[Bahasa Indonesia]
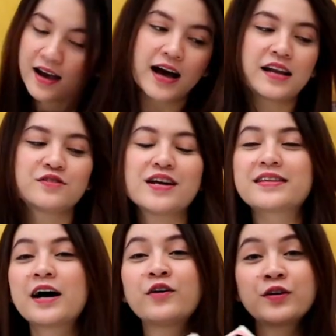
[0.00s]
kalian sudah
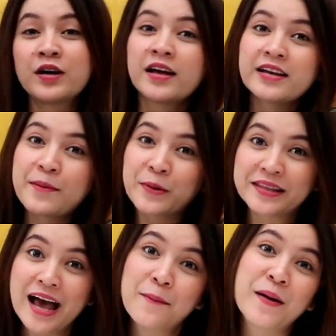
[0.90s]
tahu
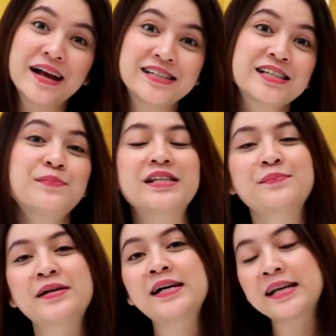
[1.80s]
dapatnya apa aja
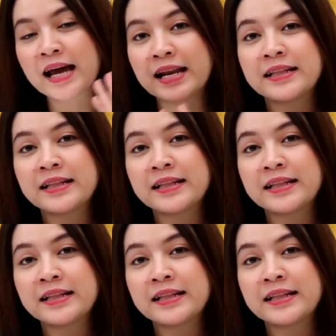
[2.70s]
teman-teman nah